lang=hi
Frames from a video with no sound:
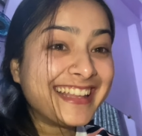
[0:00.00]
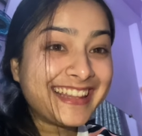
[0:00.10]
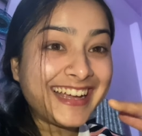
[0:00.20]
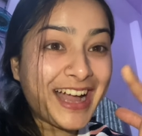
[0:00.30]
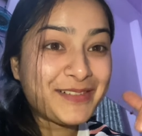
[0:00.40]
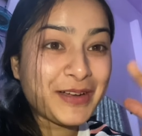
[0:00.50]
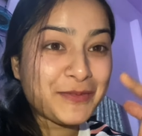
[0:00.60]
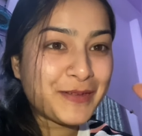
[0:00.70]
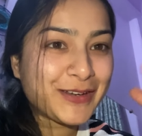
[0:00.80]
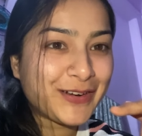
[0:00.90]
देखा अब
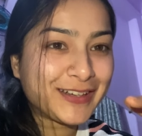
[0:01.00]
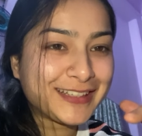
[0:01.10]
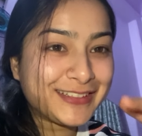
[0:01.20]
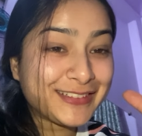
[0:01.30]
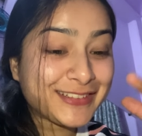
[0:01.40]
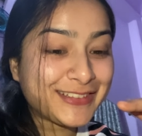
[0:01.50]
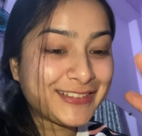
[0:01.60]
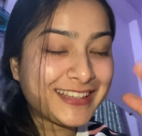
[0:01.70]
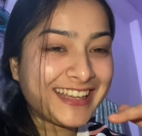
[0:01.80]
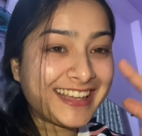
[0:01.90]
अब मैं रिकॉर्ड कर रही हूँ इसको
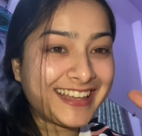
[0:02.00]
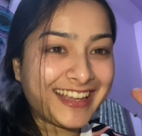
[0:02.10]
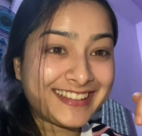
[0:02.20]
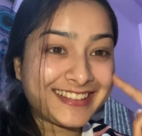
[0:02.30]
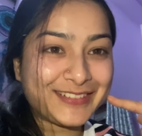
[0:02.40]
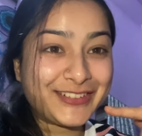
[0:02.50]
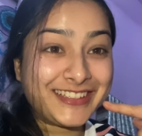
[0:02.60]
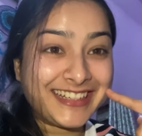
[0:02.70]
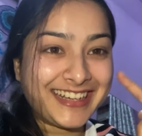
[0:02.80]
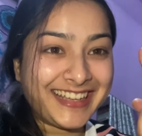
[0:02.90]
तो ये ऐसे से
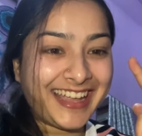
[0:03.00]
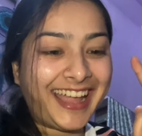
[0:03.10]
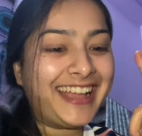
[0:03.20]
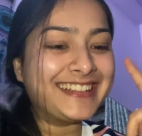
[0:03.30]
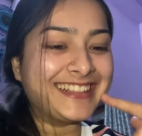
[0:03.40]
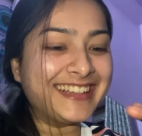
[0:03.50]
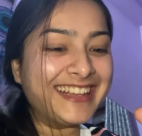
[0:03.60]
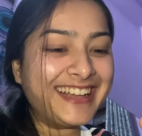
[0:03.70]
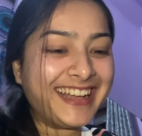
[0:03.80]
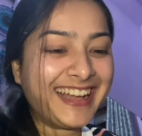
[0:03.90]
बोल रही है ठीक
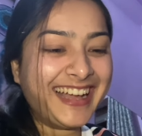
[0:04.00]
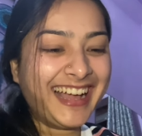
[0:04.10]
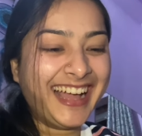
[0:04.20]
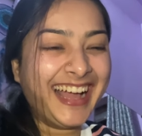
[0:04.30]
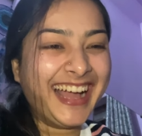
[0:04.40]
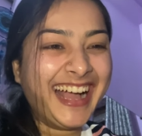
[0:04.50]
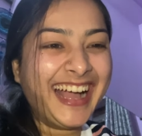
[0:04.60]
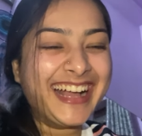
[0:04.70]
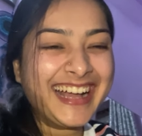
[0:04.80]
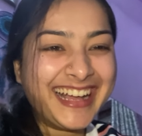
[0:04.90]
है उससे
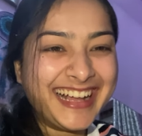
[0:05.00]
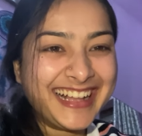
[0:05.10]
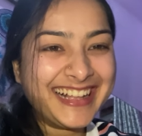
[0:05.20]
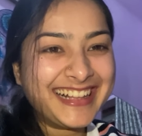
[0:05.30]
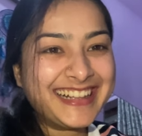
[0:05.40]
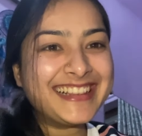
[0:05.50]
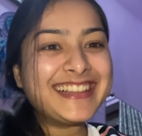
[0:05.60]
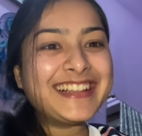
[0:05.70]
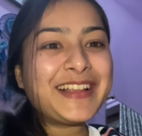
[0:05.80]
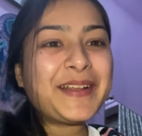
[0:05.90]
पहले बोल रही थी तू बोल
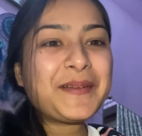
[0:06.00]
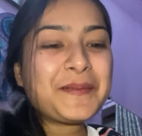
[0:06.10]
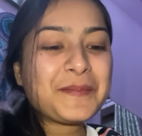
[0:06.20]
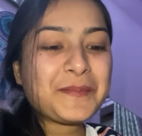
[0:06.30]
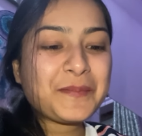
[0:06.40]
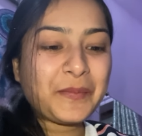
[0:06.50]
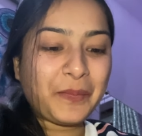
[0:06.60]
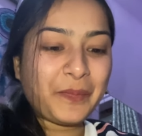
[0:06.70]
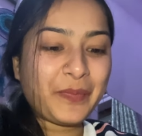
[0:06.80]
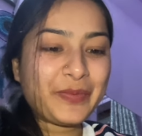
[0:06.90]
क्या बोल रही
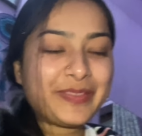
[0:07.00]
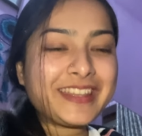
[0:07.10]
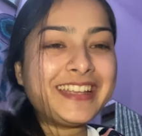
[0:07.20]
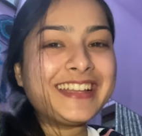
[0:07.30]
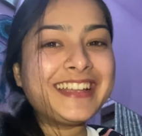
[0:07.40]
है तो मैंने